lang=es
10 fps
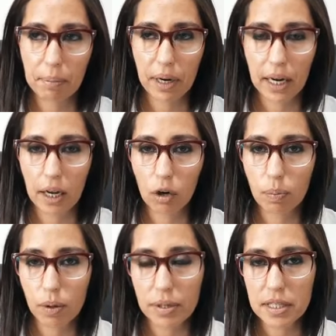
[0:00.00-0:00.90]
para
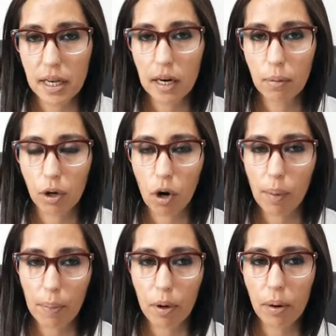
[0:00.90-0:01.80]
cargos provinciales, bueno, lo
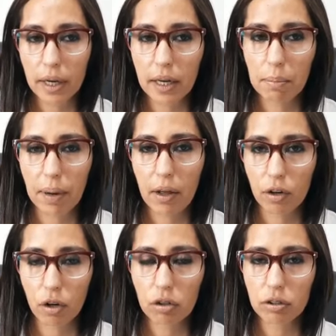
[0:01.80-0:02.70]
más probable es que el
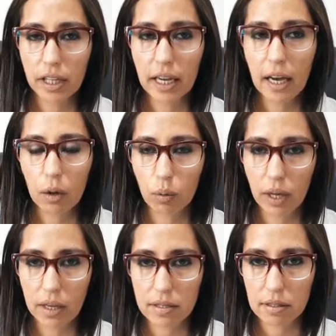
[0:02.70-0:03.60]
padrón tenga
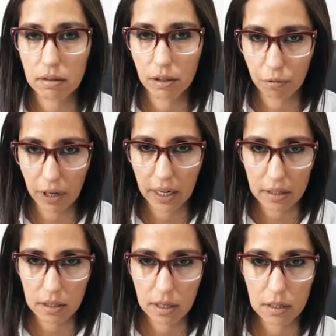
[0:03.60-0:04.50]
algunas
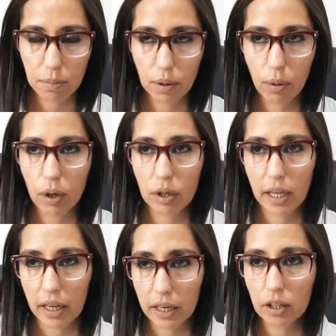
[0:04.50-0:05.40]
diferencias. Pero bueno, el
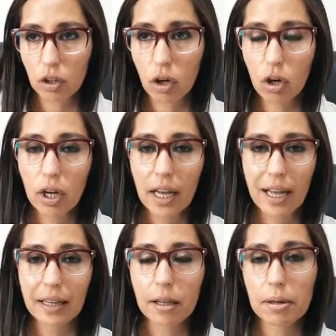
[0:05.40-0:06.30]
decreto
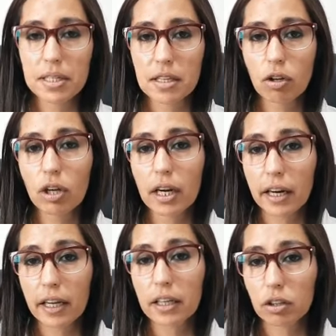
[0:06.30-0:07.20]
ha establecido que el
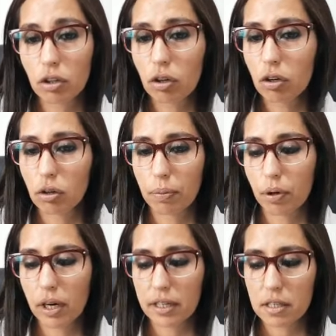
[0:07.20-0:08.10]
registro
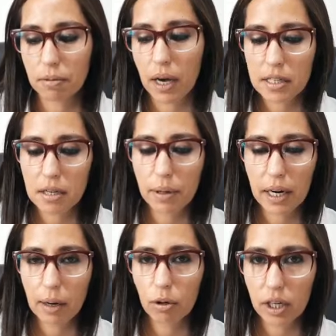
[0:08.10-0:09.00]
por el que se va a llevar
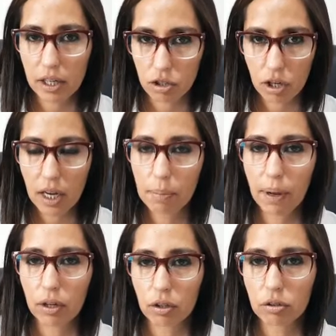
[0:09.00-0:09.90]
a cabo la elección es el
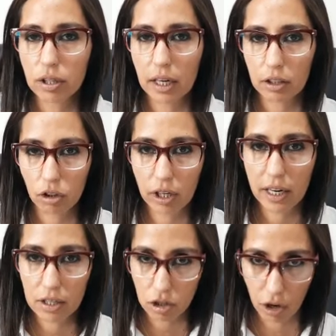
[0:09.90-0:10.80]
padrón de
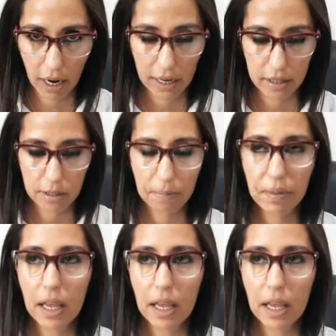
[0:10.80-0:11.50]
electores nacionales.